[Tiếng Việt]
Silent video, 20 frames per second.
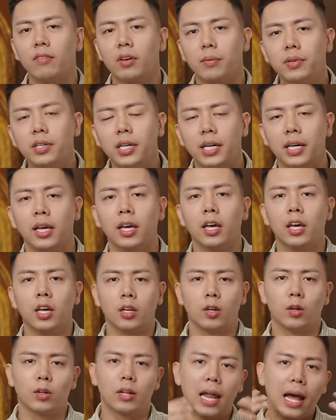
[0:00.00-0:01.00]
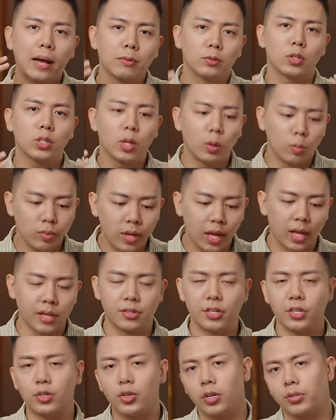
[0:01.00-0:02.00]
với bưởi nó làm cho tổng thể
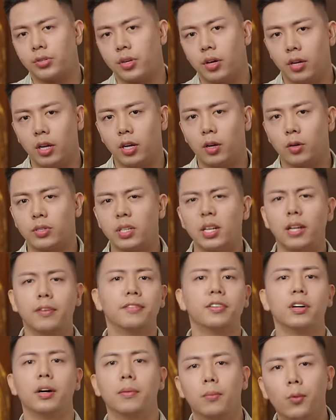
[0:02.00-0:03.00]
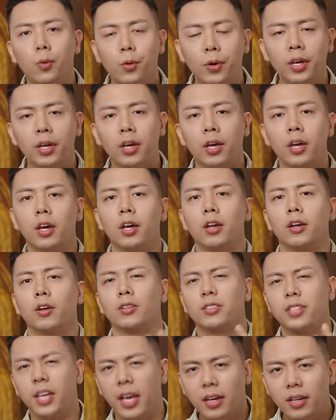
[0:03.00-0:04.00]
citrus ở đây nó rất là vừa mũi
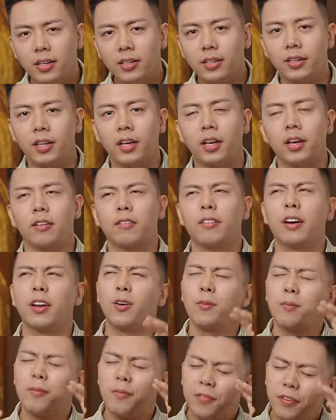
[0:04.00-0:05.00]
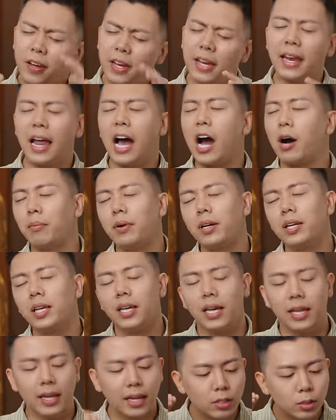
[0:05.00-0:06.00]
nó dễ ngửi và nó phần nào bớt đi
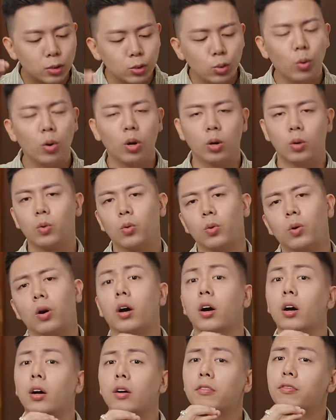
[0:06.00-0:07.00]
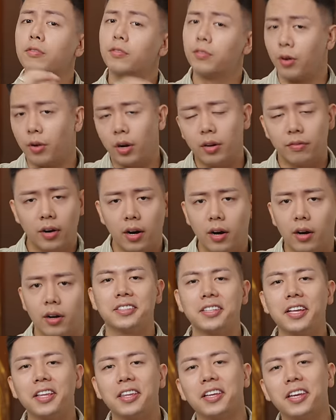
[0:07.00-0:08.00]
cái nét chua của Forever
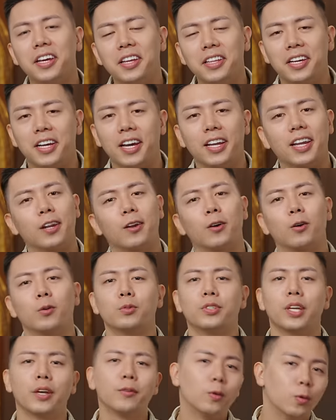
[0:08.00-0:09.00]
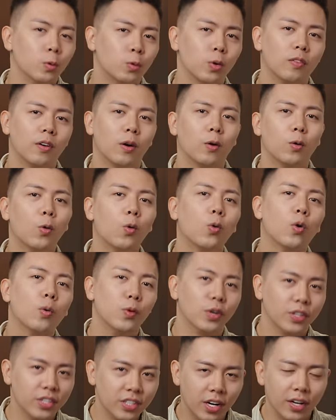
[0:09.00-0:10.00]
tất nhiên thì cái này nó cũng sẽ phụ thuộc vào gu của
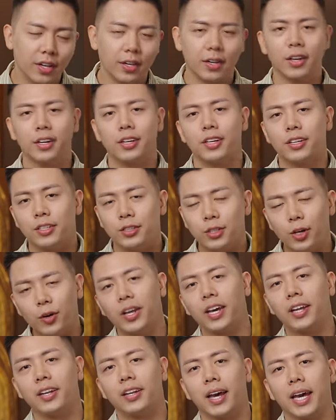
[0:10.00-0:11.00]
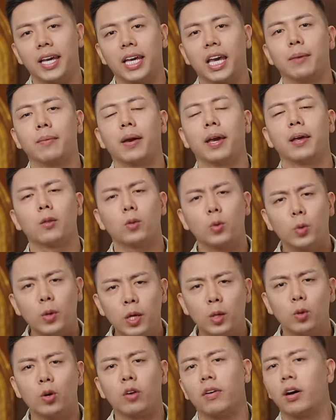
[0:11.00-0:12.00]
mỗi người cho nên anh em hãy
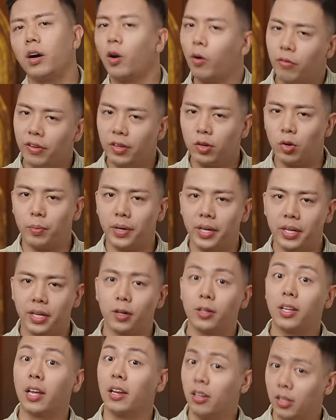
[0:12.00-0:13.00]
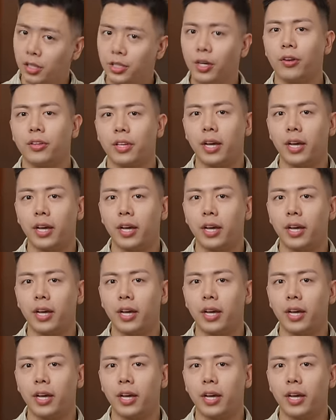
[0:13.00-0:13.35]
tùy thuộc vào khẩu vị của mình để có thể lựa chọn